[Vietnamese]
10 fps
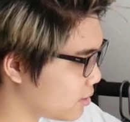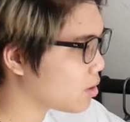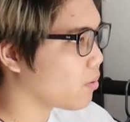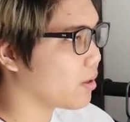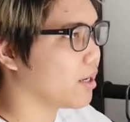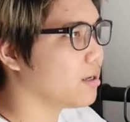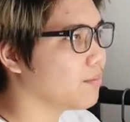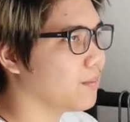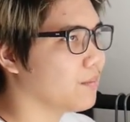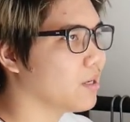Chiếc quần này ấy,
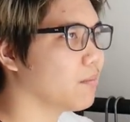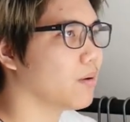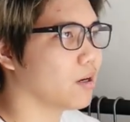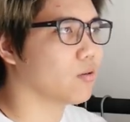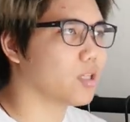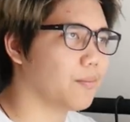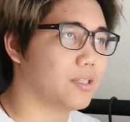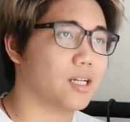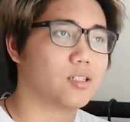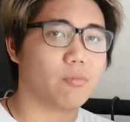mình khi mà lần đầu tiên mình
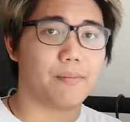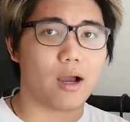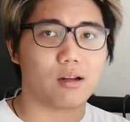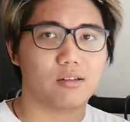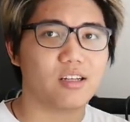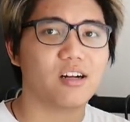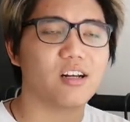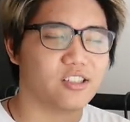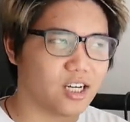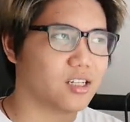giặt xong mình mặc nó sẽ rất
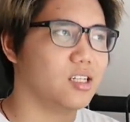là chật,